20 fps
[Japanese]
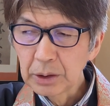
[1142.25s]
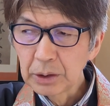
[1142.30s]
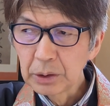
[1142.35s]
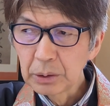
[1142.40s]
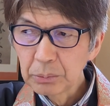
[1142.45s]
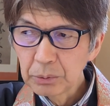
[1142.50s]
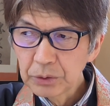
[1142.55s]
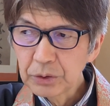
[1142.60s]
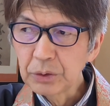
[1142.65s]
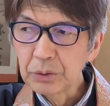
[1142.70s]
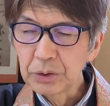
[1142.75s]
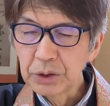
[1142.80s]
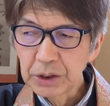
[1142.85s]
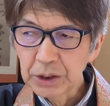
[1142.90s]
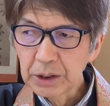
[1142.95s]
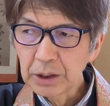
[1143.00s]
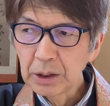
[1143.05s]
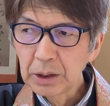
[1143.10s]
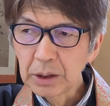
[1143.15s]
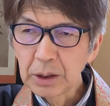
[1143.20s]
けどもその
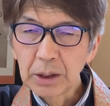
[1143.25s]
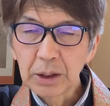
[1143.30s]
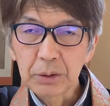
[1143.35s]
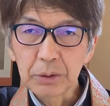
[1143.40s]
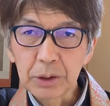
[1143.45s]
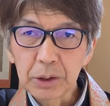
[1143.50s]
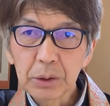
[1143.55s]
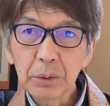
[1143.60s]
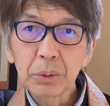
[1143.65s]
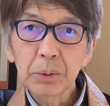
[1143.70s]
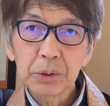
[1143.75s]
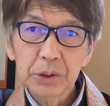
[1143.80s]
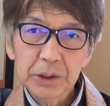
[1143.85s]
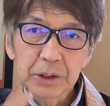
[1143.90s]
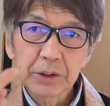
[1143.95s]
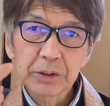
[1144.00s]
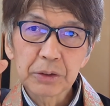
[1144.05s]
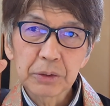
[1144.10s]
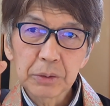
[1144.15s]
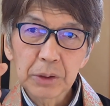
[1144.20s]
時間があるけどこっ
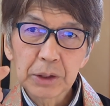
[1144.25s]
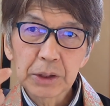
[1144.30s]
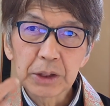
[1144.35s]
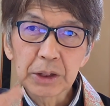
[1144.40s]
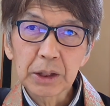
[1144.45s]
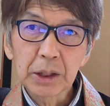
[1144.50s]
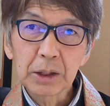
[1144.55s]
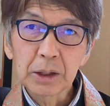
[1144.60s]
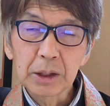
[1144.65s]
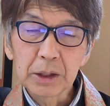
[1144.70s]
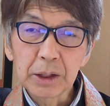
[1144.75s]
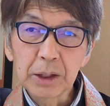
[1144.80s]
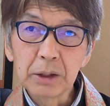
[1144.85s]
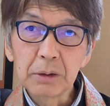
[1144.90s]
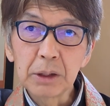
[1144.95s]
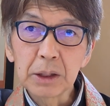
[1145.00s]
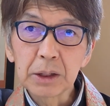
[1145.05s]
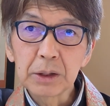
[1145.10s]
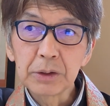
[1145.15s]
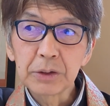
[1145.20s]
ちはそんなに時間がない
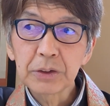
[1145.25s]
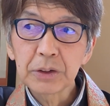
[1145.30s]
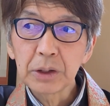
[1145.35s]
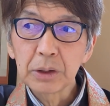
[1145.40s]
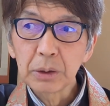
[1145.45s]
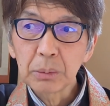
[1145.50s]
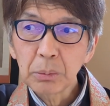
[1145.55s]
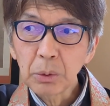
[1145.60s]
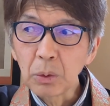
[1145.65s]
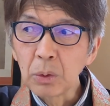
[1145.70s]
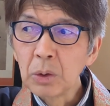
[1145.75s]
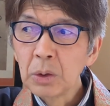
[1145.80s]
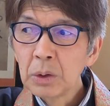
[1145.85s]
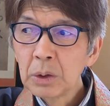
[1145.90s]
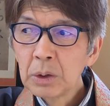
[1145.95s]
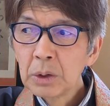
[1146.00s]
わけですけども